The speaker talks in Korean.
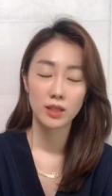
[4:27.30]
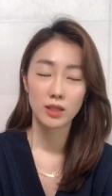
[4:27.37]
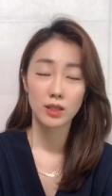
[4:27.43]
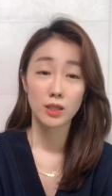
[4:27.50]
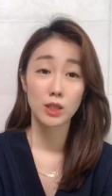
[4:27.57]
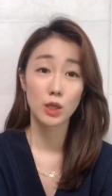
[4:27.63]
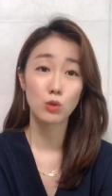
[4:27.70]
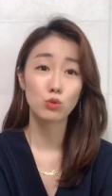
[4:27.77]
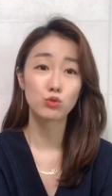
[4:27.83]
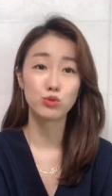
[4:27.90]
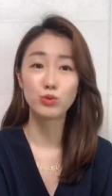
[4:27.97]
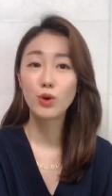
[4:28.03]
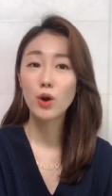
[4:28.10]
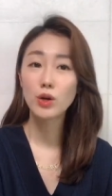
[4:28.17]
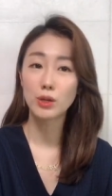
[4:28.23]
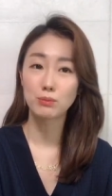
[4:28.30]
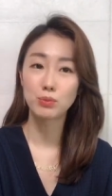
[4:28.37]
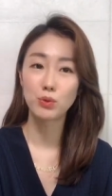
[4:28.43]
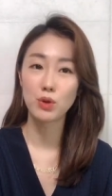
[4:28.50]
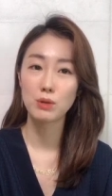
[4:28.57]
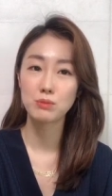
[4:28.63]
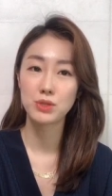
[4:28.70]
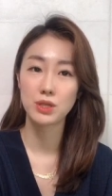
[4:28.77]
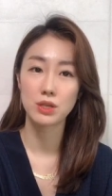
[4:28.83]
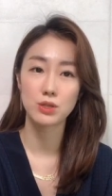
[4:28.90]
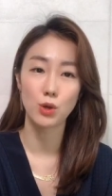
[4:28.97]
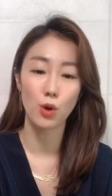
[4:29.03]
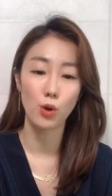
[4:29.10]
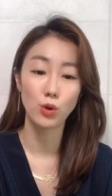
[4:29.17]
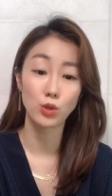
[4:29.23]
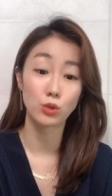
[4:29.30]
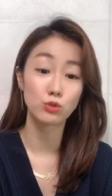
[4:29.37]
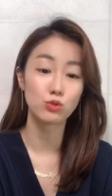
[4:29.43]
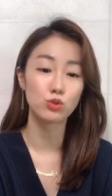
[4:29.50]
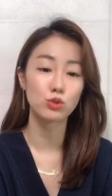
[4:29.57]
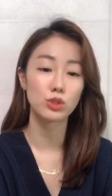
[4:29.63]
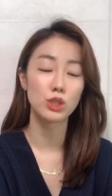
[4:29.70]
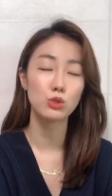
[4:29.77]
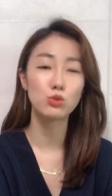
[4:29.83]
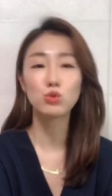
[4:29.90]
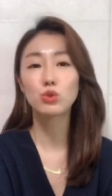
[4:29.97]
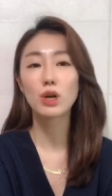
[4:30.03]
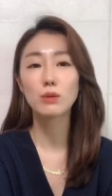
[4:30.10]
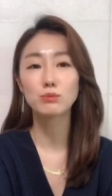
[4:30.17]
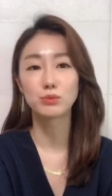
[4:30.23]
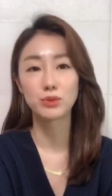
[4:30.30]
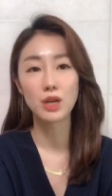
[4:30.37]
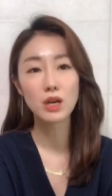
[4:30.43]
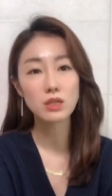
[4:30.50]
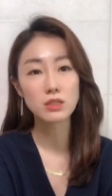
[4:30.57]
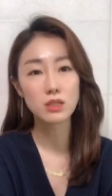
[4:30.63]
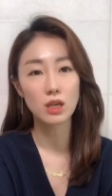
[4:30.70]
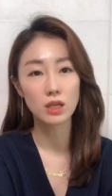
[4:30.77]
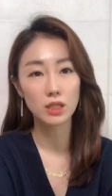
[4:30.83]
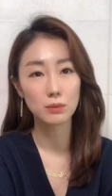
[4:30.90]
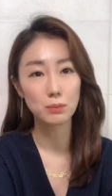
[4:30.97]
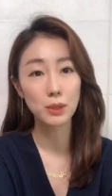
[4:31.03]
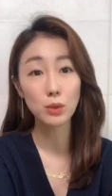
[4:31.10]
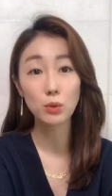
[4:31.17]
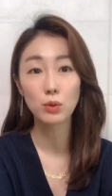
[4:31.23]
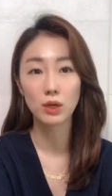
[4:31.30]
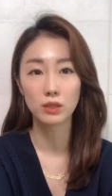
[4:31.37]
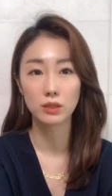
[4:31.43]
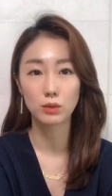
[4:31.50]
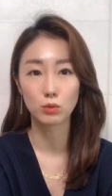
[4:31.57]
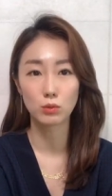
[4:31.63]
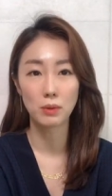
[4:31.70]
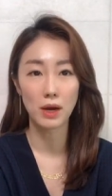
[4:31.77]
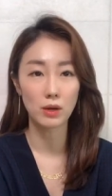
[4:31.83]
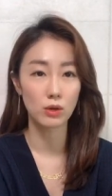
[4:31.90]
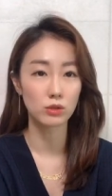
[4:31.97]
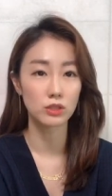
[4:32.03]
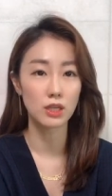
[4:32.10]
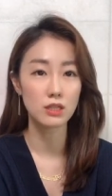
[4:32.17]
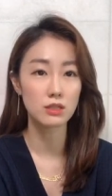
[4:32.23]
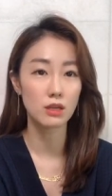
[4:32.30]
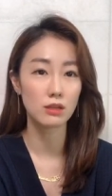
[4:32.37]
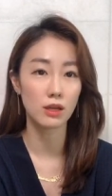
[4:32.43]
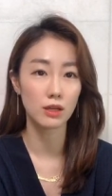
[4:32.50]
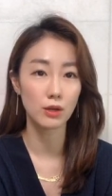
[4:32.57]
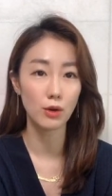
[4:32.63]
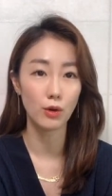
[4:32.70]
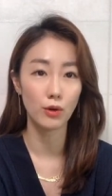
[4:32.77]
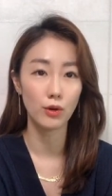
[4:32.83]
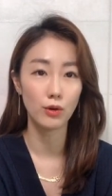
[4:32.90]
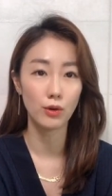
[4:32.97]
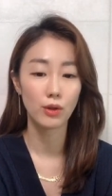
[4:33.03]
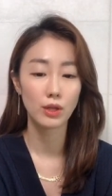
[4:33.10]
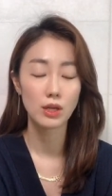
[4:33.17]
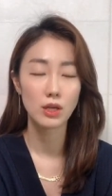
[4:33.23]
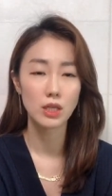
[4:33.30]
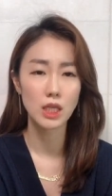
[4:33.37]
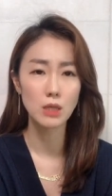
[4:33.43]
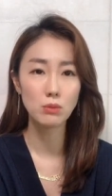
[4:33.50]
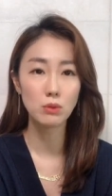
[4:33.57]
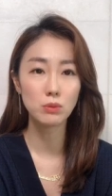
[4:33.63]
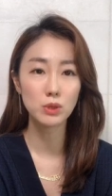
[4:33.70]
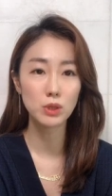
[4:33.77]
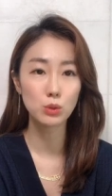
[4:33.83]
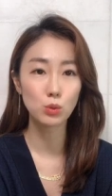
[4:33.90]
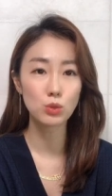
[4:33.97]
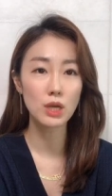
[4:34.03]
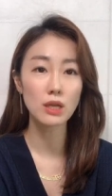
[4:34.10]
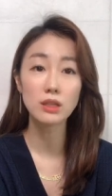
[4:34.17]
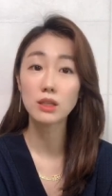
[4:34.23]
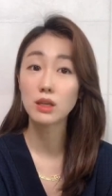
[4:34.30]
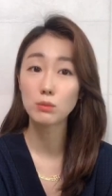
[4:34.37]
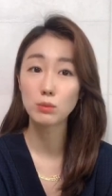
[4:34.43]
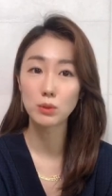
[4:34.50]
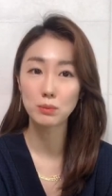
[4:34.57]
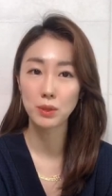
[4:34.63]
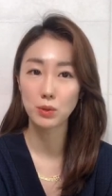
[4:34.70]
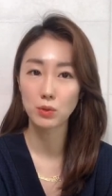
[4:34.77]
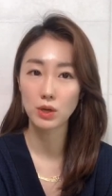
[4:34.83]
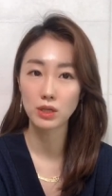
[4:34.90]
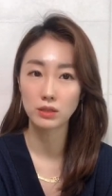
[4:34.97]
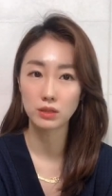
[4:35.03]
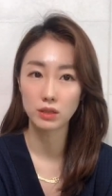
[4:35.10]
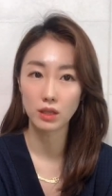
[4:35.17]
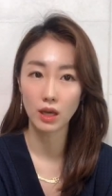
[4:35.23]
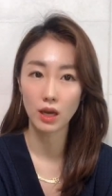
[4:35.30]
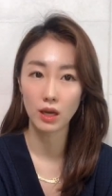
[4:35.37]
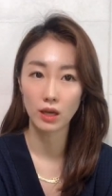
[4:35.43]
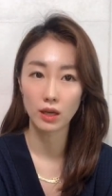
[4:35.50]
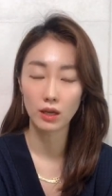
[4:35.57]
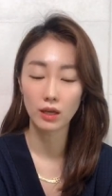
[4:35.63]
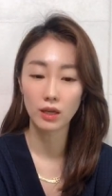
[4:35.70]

그리고 9월 FOMC에서 연준이 추가 부양책이 필요하다고 발언을 했잖아요. 이 부분을 또 상기해볼 필요가 있는 게